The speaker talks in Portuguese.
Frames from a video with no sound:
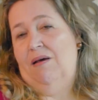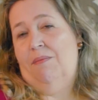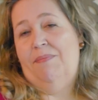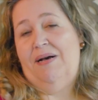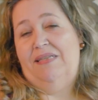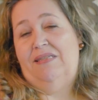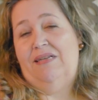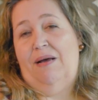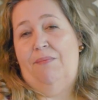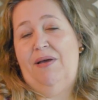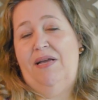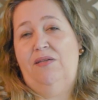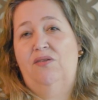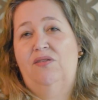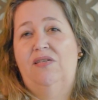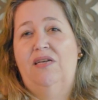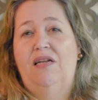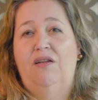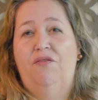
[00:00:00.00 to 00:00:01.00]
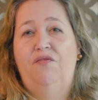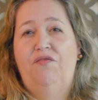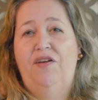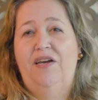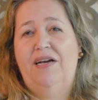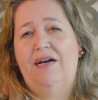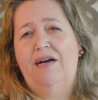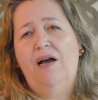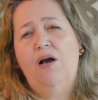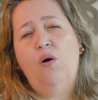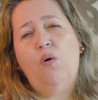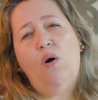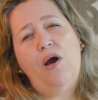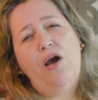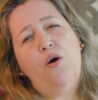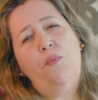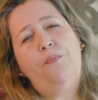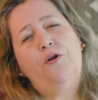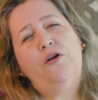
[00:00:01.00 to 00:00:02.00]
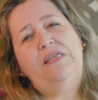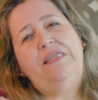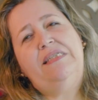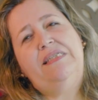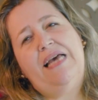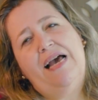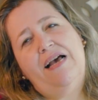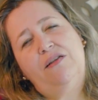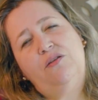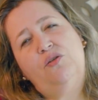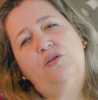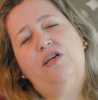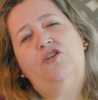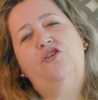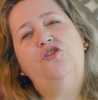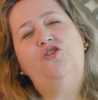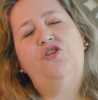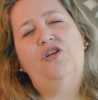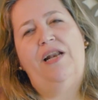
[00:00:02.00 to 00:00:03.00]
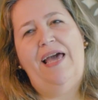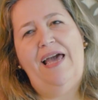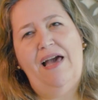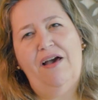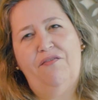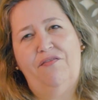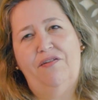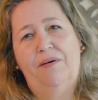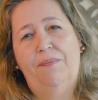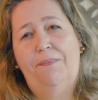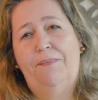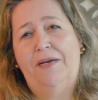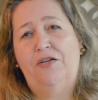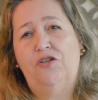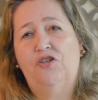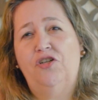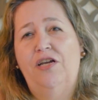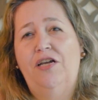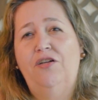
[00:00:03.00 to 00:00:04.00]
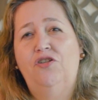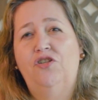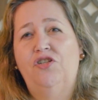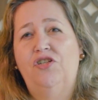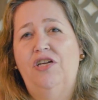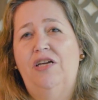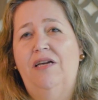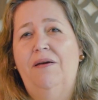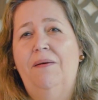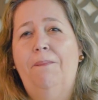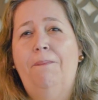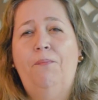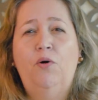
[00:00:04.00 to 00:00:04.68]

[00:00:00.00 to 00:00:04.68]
Basicamente significa qual é o processo que a gente leva para a gente